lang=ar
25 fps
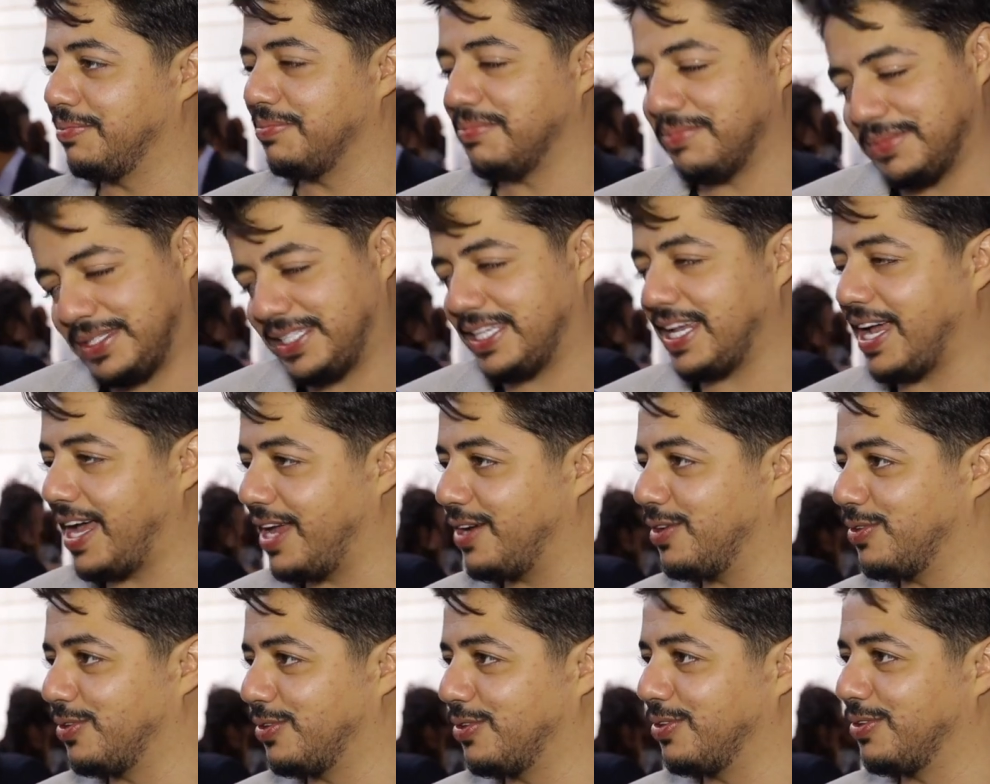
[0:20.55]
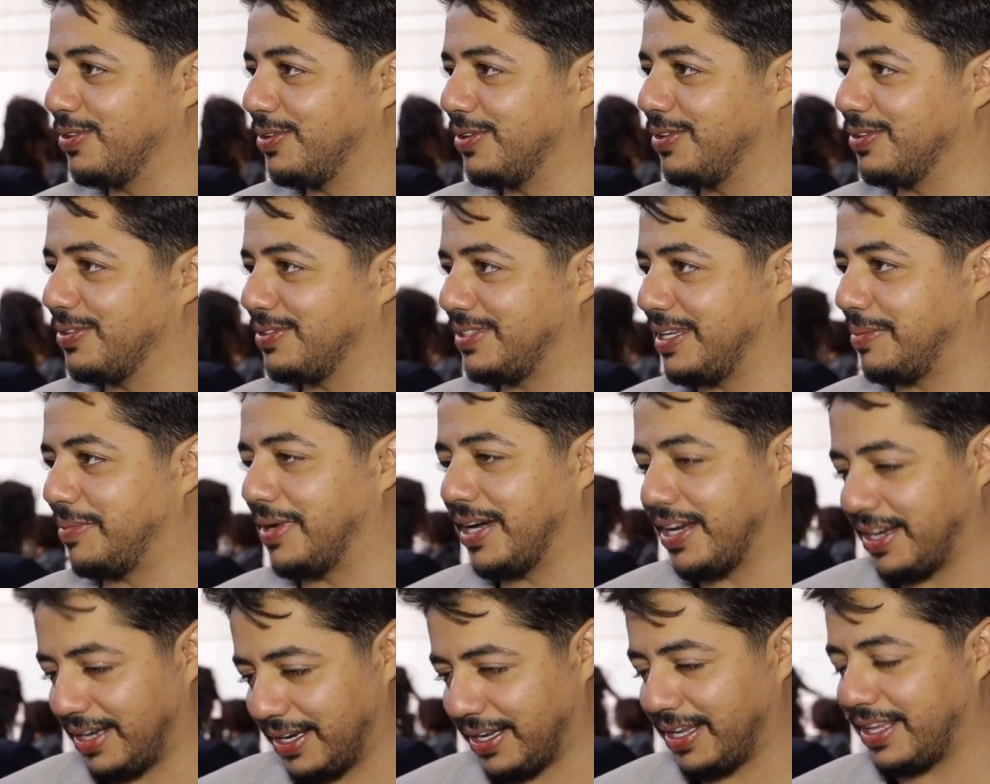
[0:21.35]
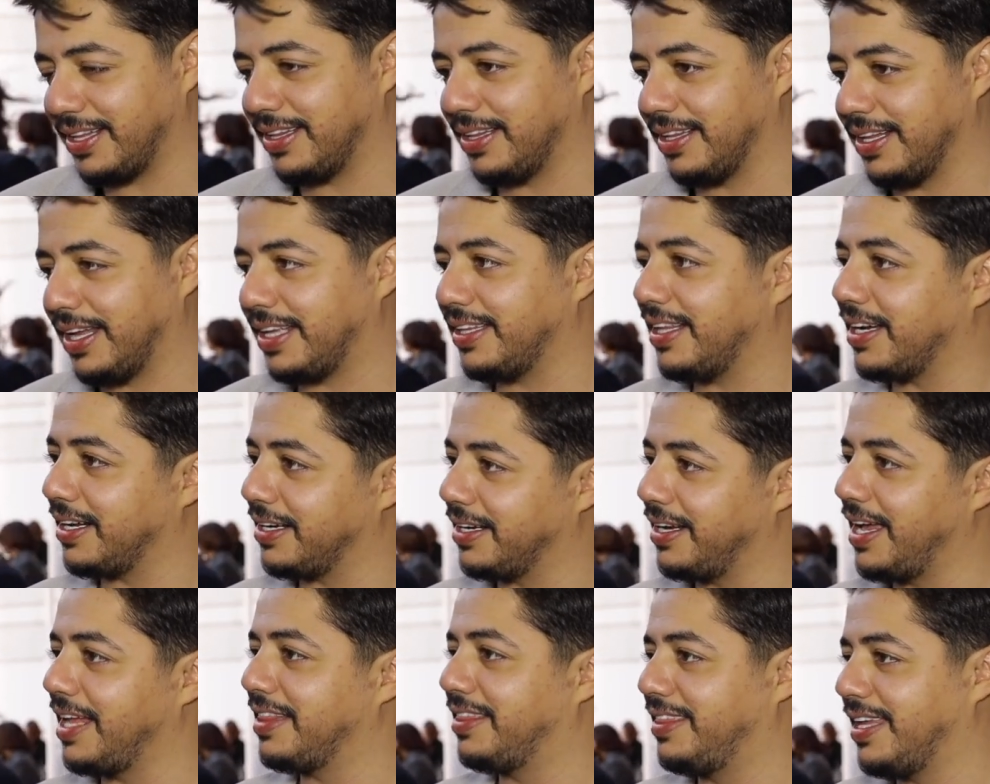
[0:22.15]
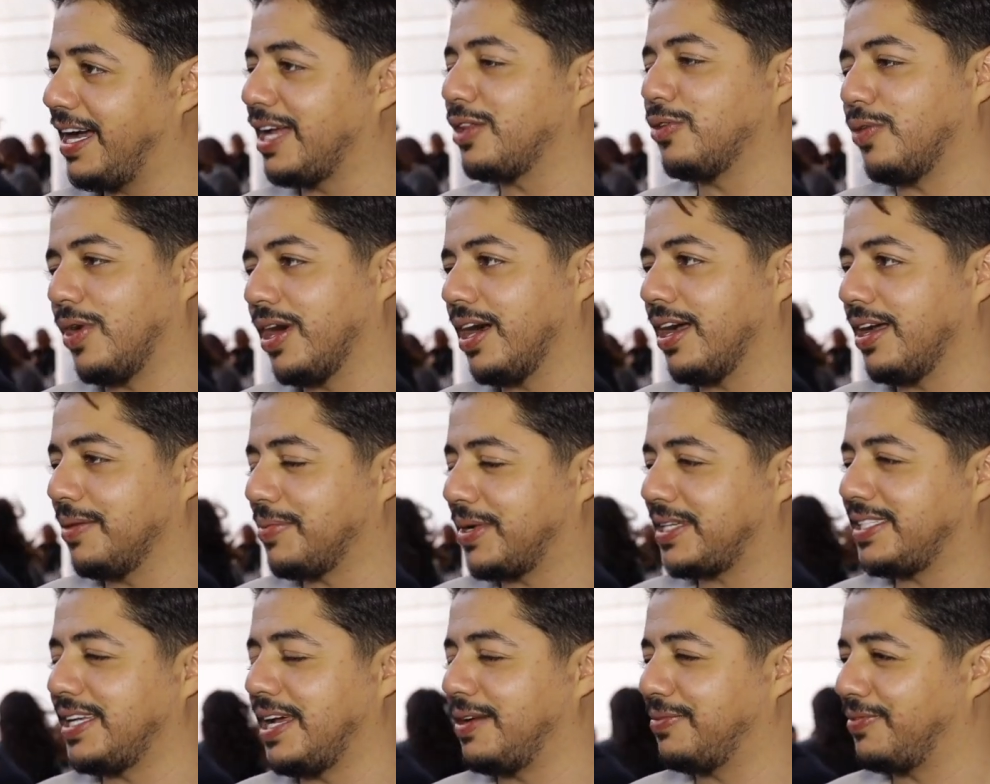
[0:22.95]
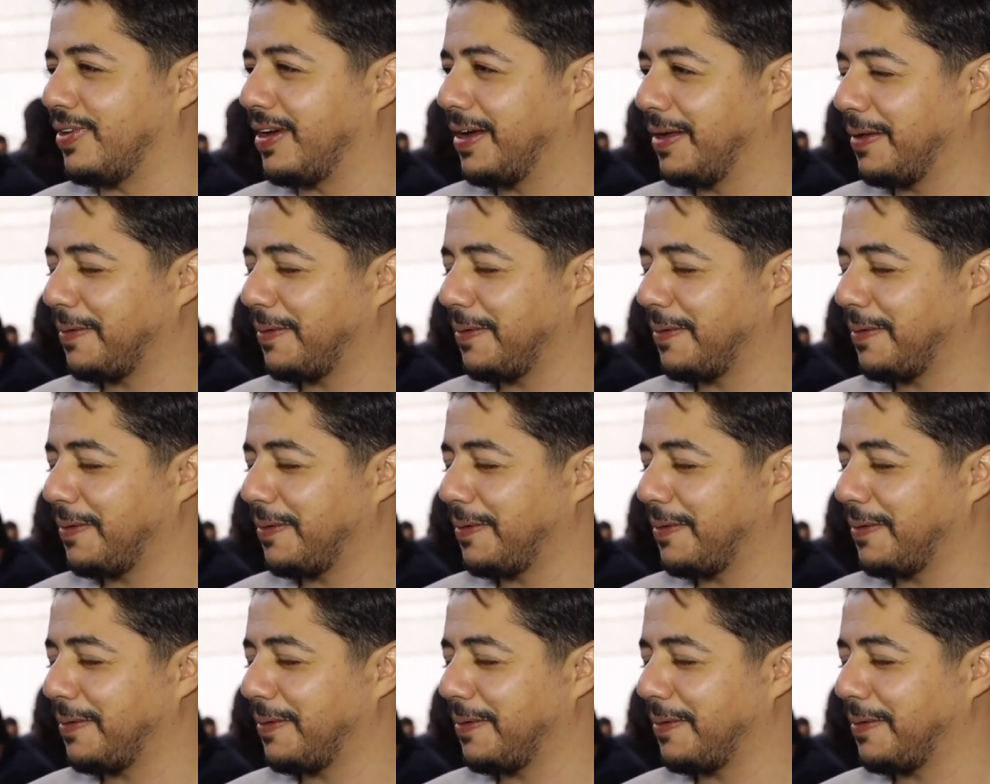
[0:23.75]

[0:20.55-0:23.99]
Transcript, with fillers: مزيان وزعما نقدر نادي ادوار مختلفه